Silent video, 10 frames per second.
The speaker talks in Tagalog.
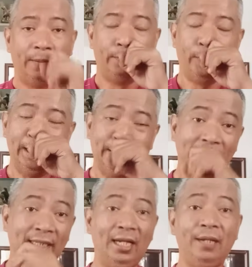muling
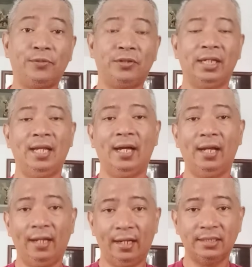sinilip kung
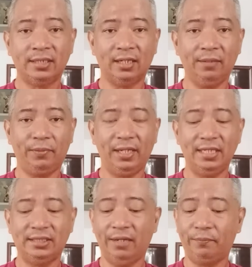kinakailangan sa replay,
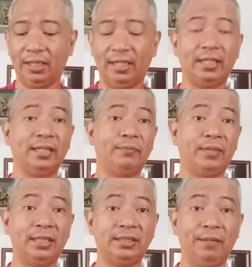siyempre na rin ang
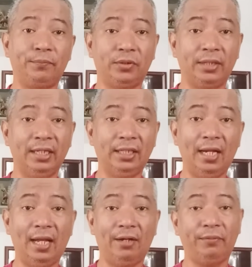mga tiyempong
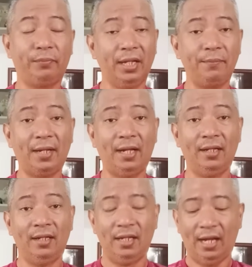naitala o preba,
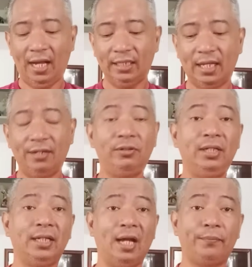at ang
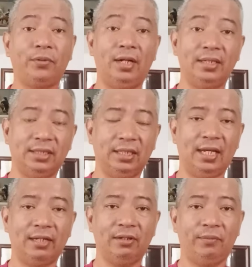huli nga po ang
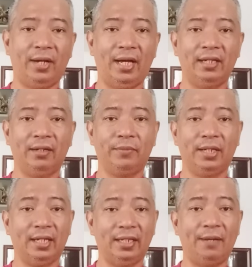senaryo na maaring
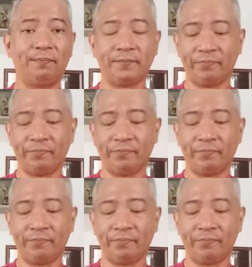maganap.